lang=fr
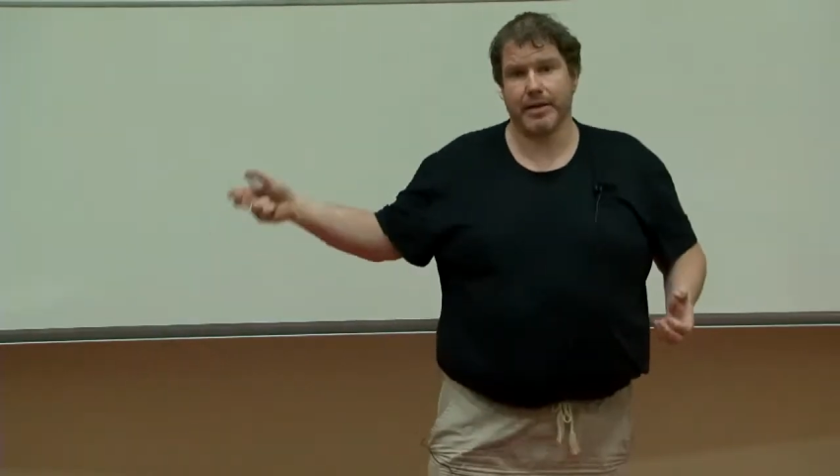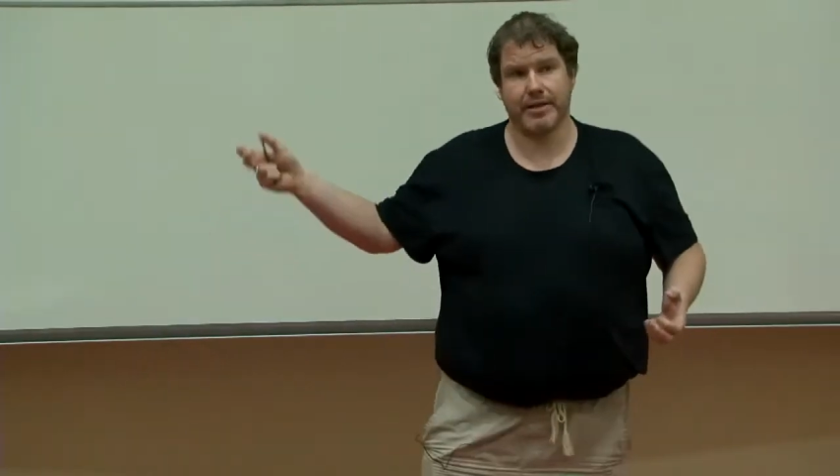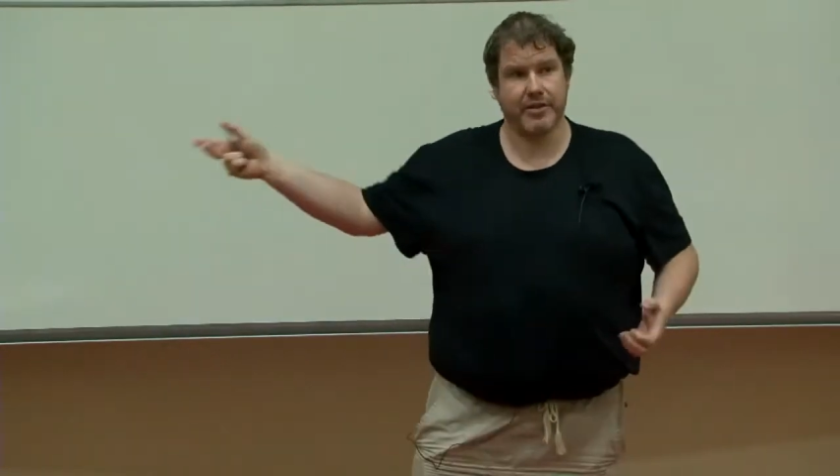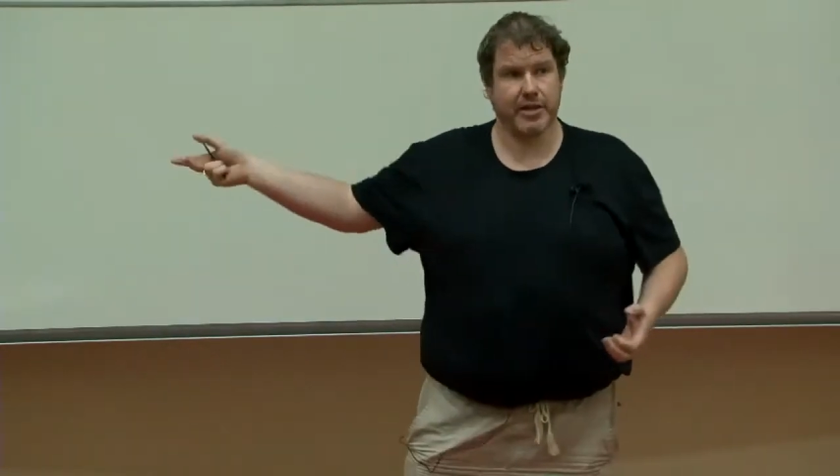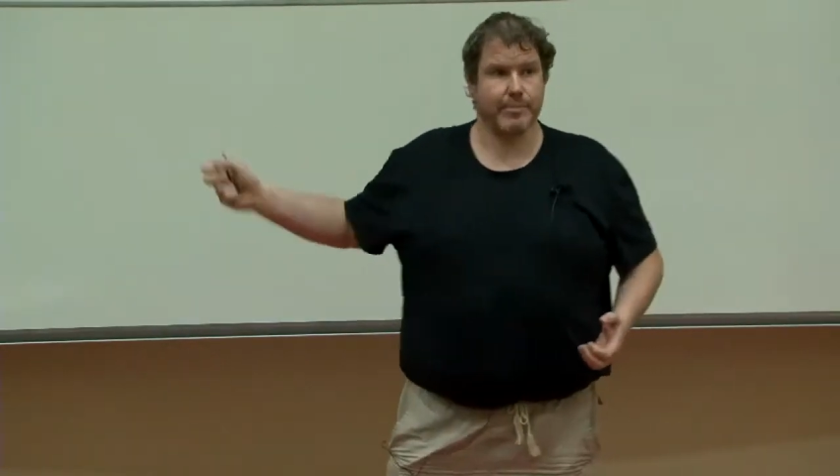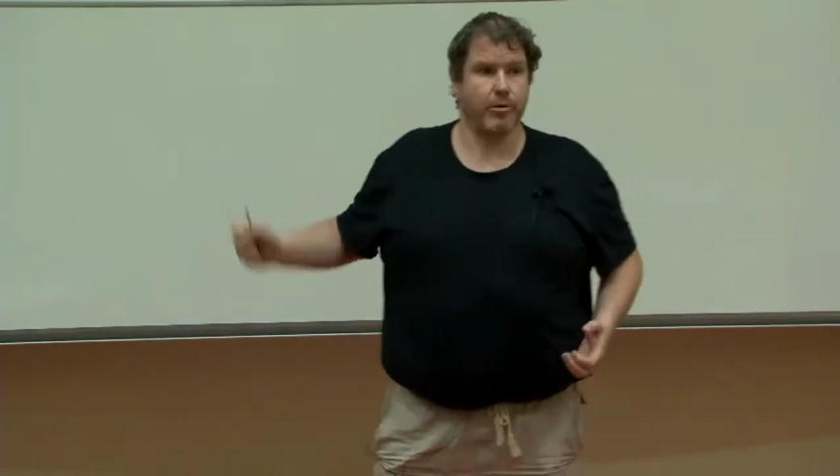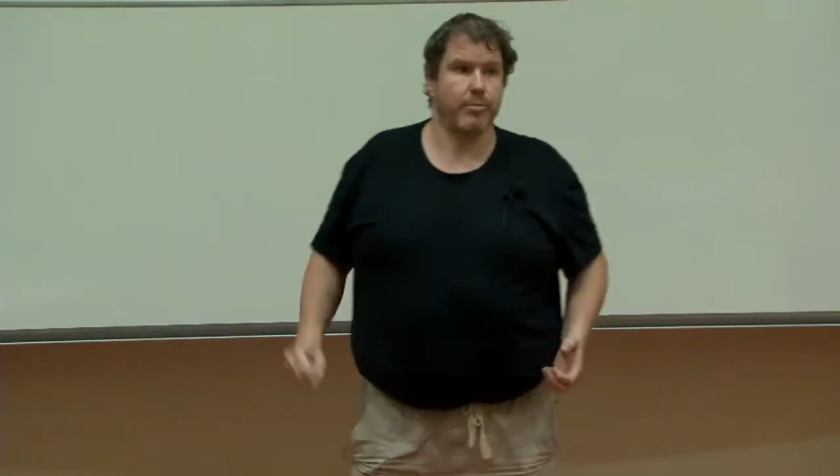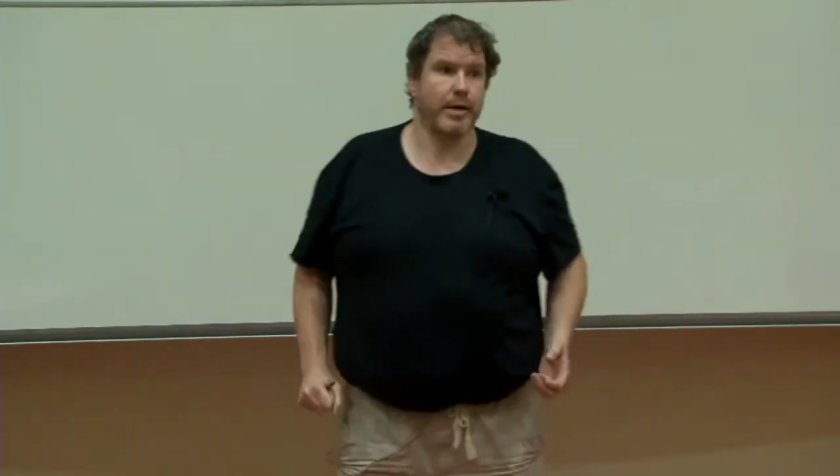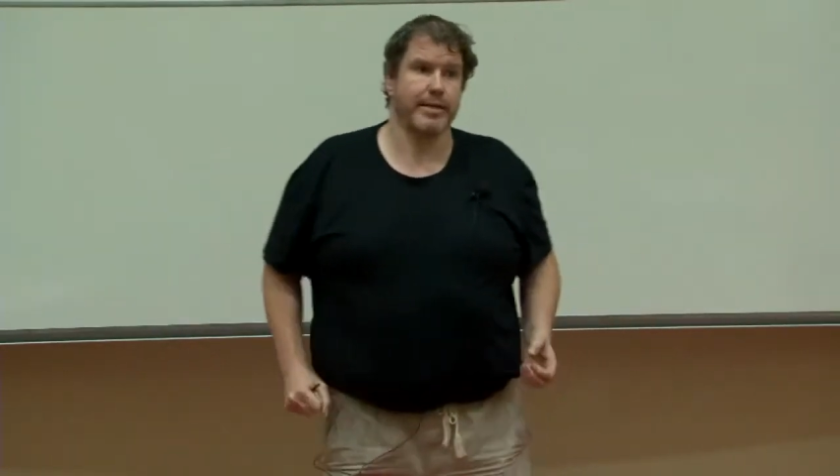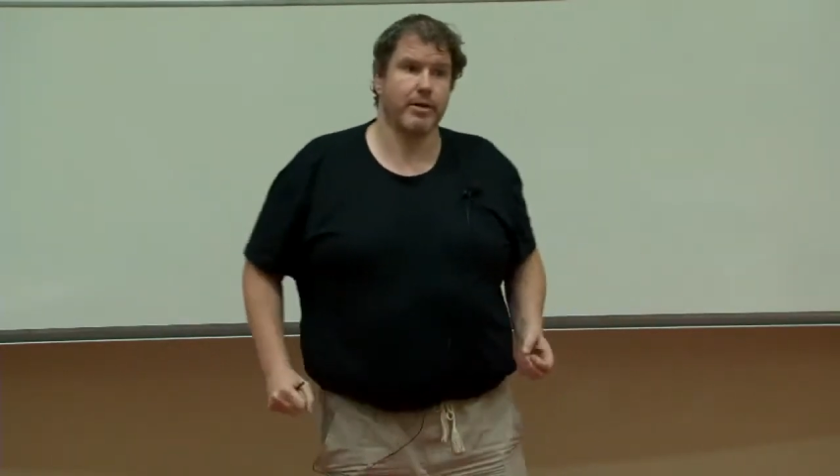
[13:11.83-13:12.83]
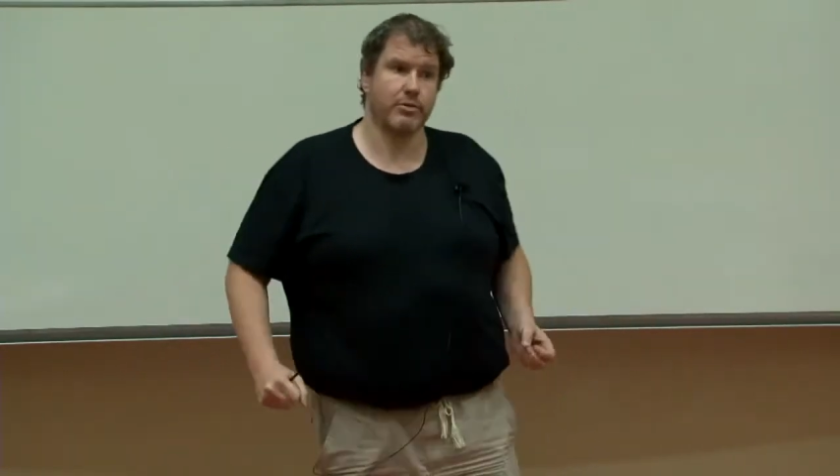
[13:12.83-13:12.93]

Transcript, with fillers: et définir des propriétés en